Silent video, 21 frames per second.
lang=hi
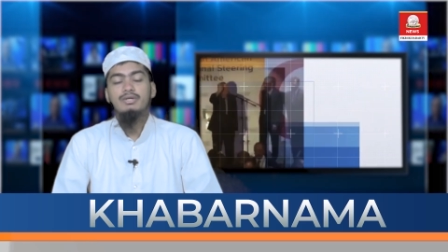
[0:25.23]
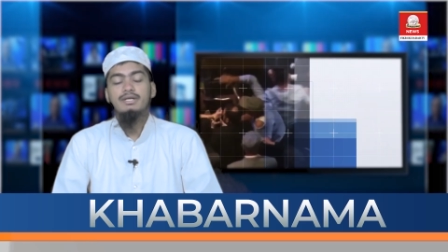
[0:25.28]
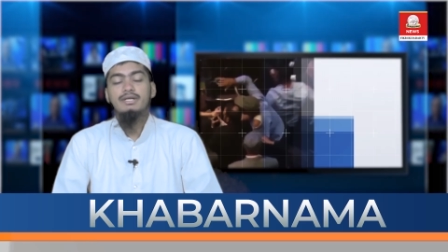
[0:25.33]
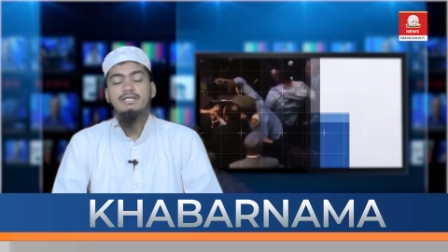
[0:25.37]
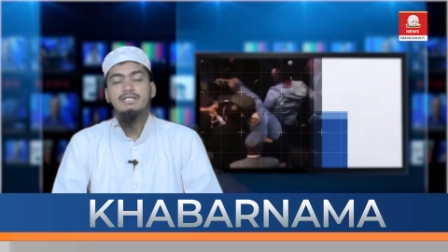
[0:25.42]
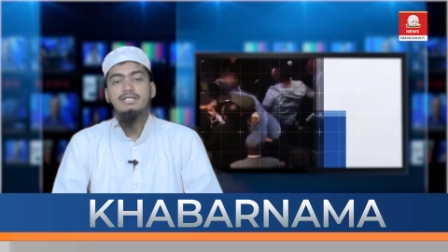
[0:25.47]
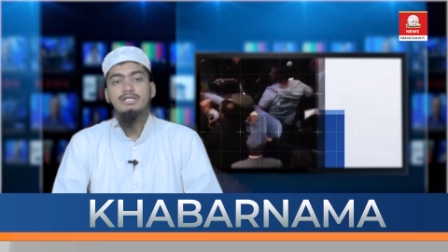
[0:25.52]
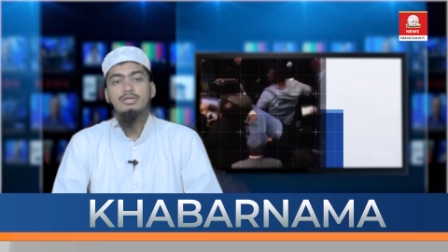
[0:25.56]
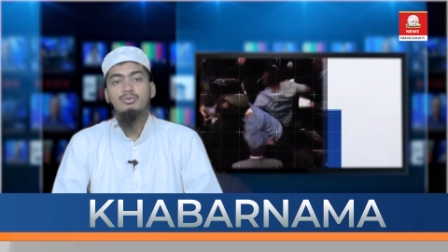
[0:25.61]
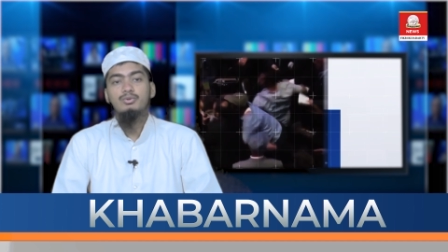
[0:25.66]
की
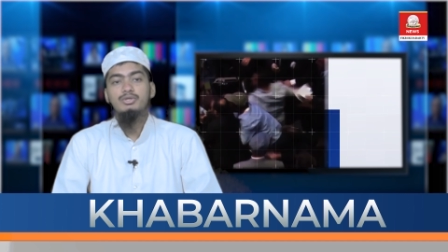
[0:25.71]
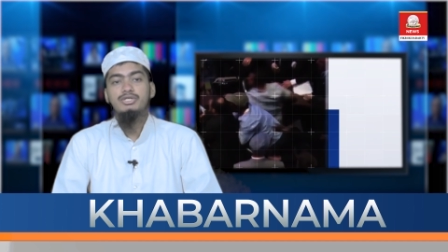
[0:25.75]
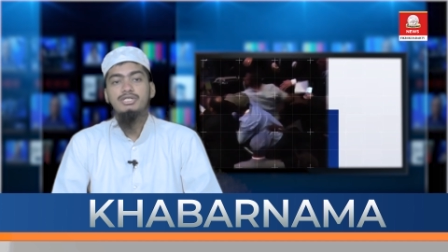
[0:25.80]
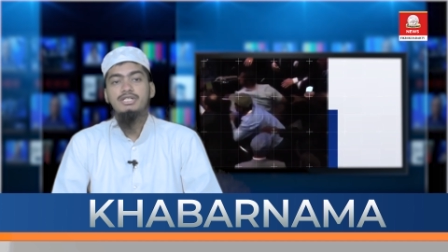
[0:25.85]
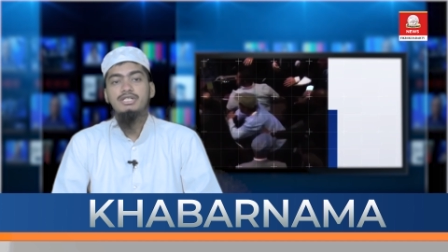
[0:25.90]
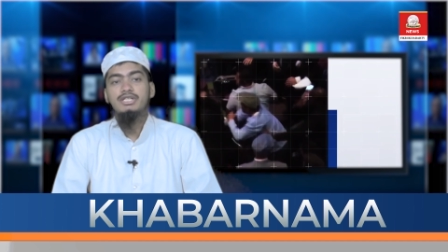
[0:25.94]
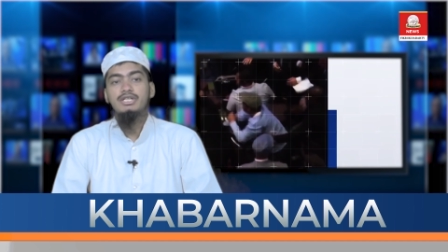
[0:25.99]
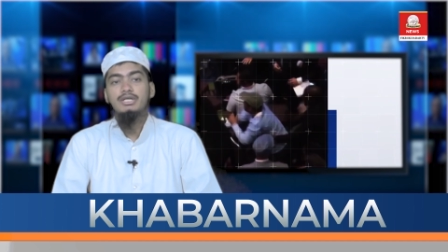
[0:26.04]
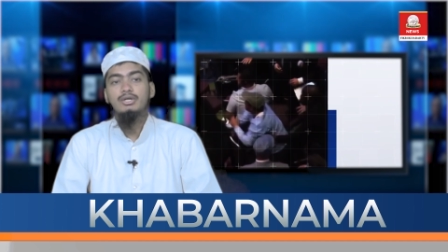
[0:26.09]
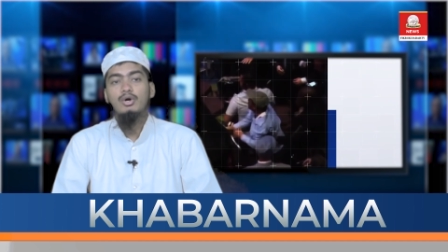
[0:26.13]
नस्ल
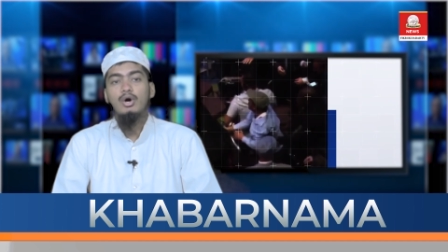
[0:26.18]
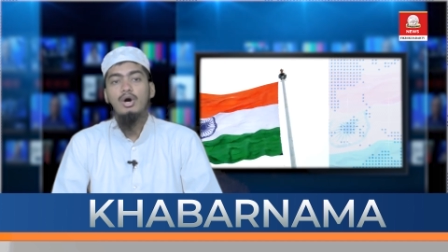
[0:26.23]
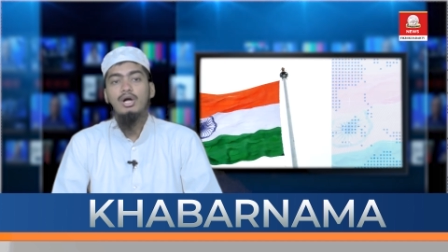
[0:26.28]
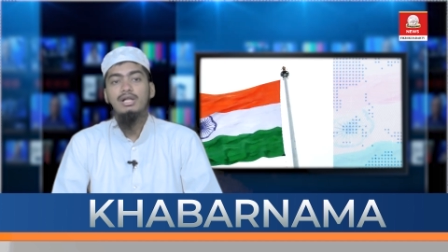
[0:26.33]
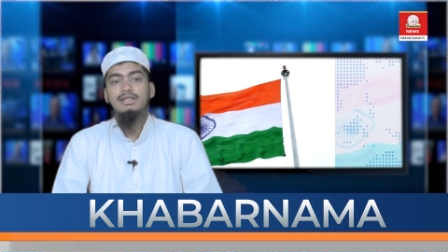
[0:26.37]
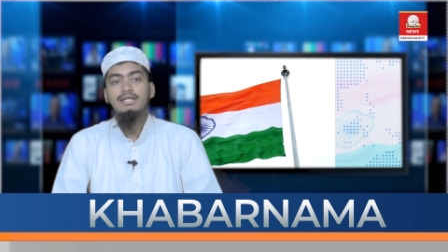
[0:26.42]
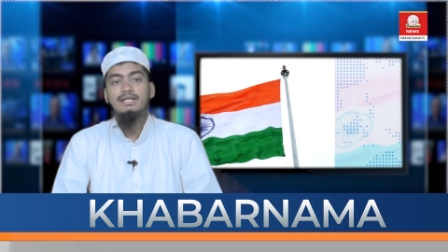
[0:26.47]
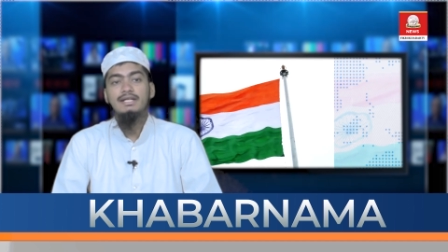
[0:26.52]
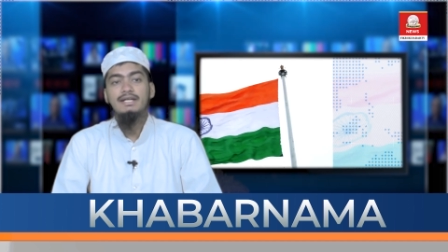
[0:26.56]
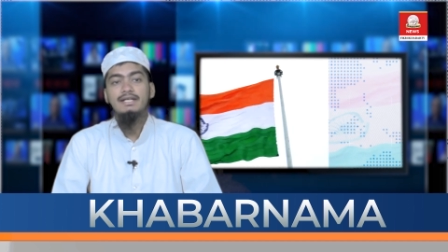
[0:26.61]
कुशी की
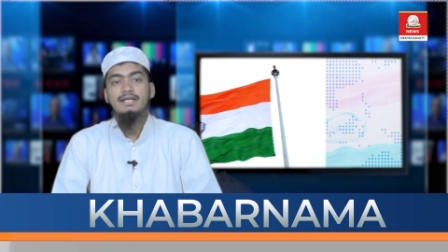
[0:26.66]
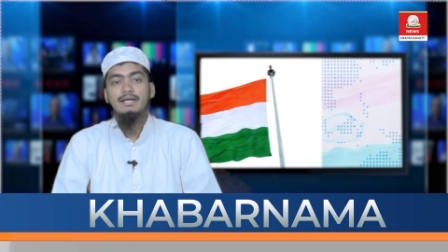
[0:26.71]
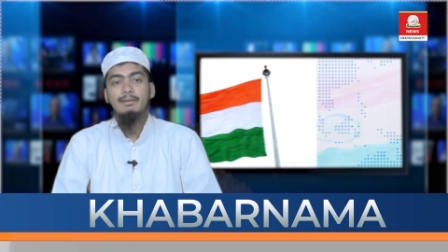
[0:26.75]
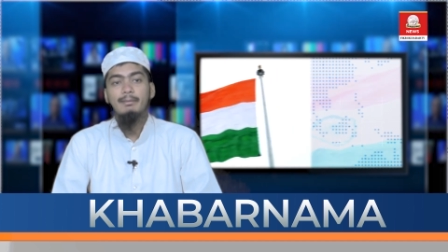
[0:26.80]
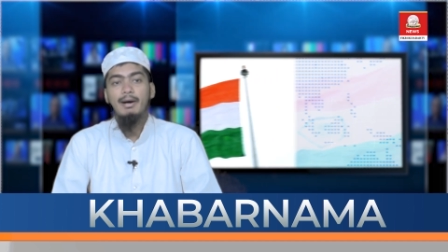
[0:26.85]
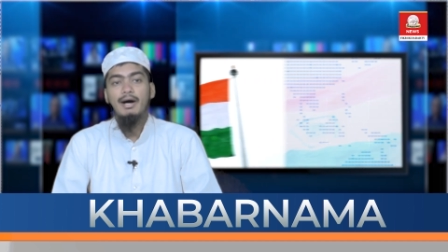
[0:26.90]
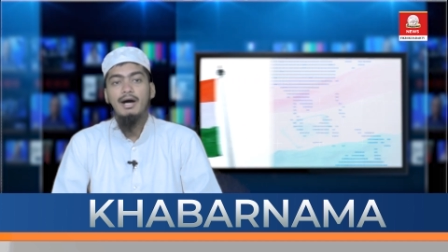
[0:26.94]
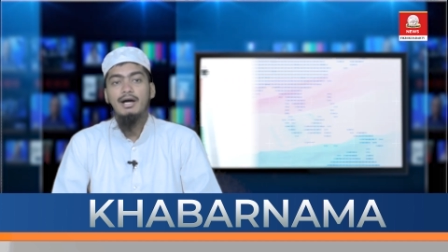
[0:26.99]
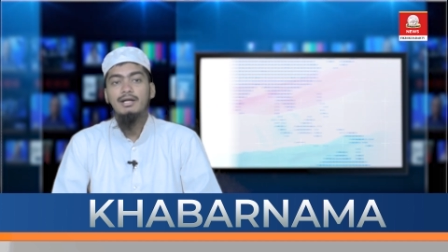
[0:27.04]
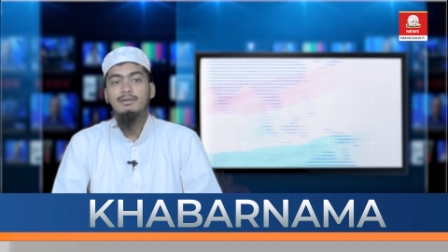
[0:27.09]
कॉल देने के
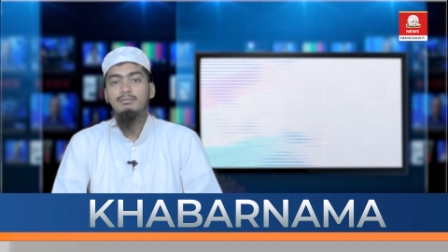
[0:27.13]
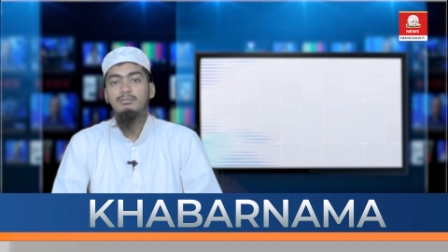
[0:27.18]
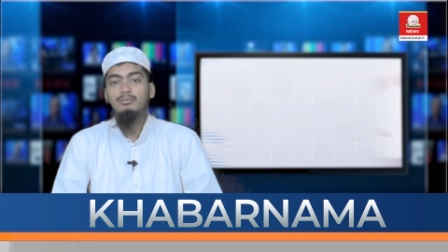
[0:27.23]
बाद